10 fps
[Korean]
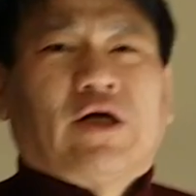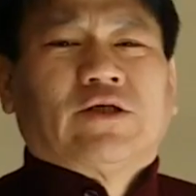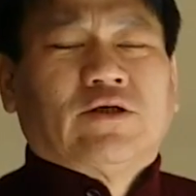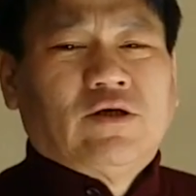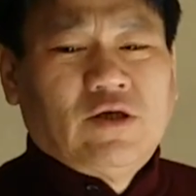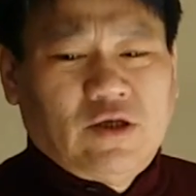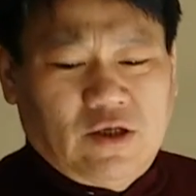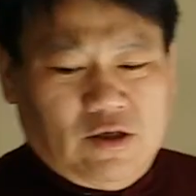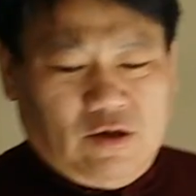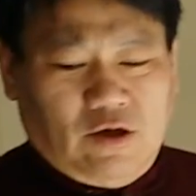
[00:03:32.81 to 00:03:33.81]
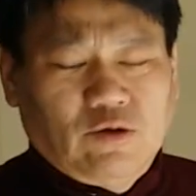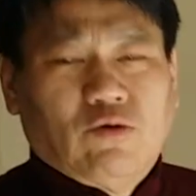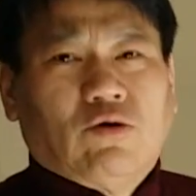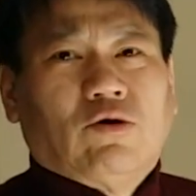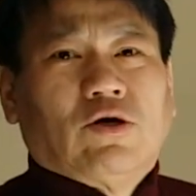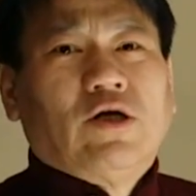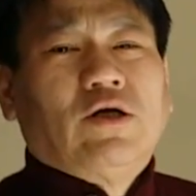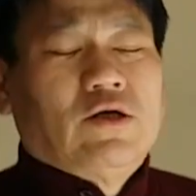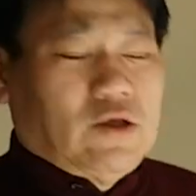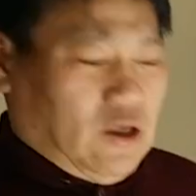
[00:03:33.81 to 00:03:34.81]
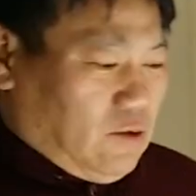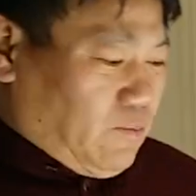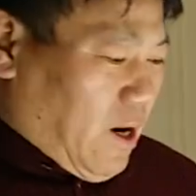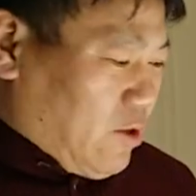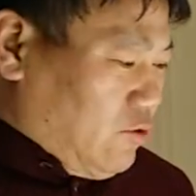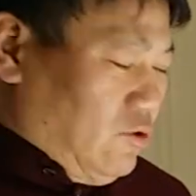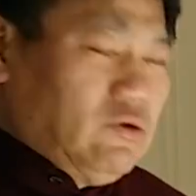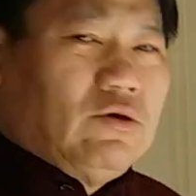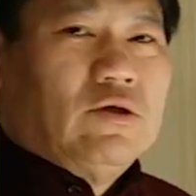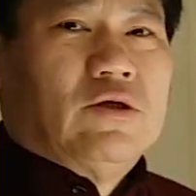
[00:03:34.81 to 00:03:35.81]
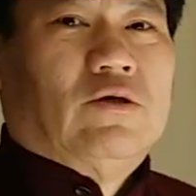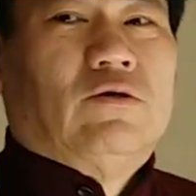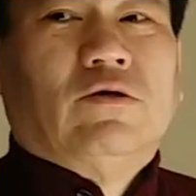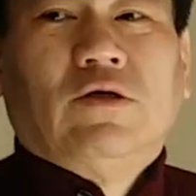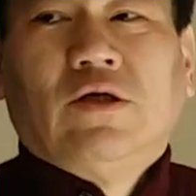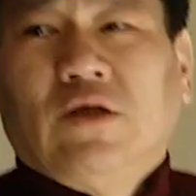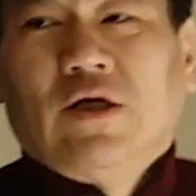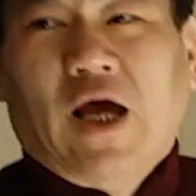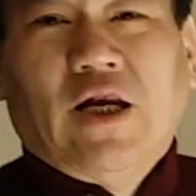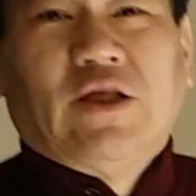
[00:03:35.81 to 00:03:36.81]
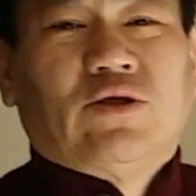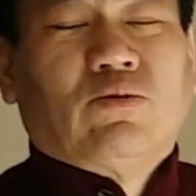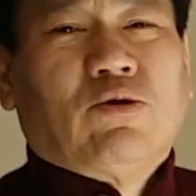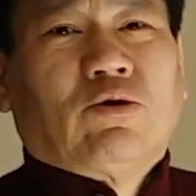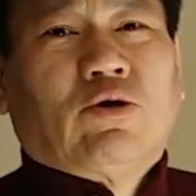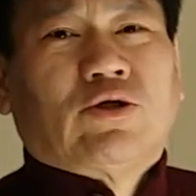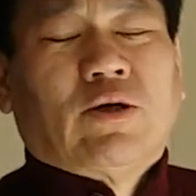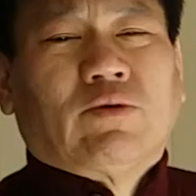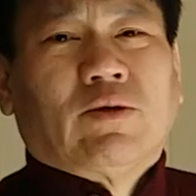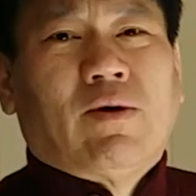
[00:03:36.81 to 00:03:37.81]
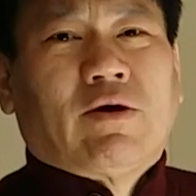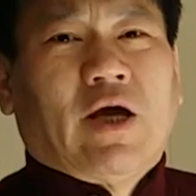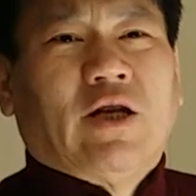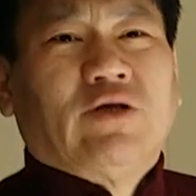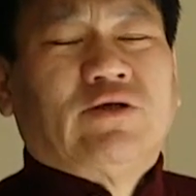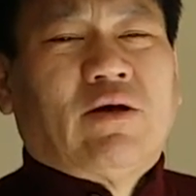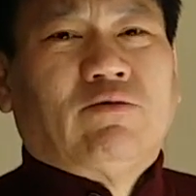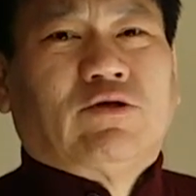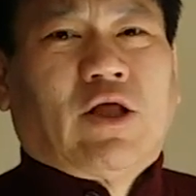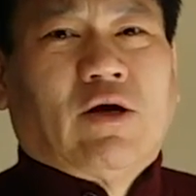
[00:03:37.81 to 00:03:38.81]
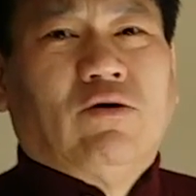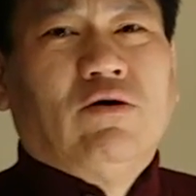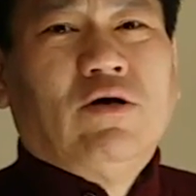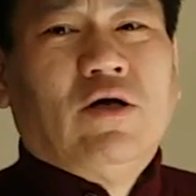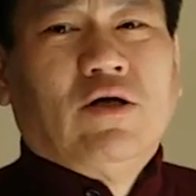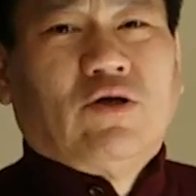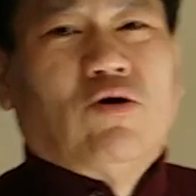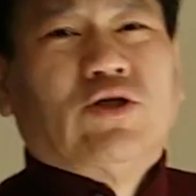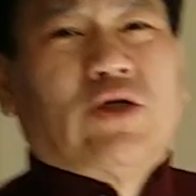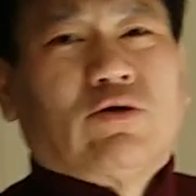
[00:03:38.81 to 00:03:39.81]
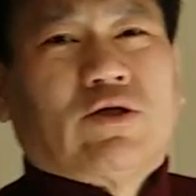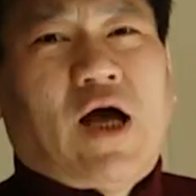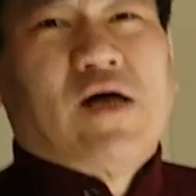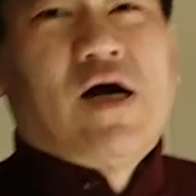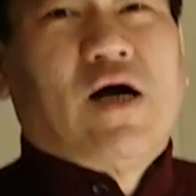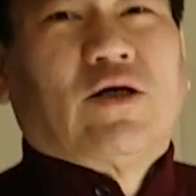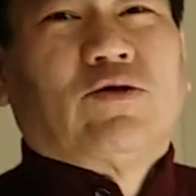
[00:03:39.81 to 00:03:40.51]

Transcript: 그래서 어, 요거를 어, 바로 어, LED 조명을캡처하면 그만큼 에너지 세이브도 되고 경제적인 단가가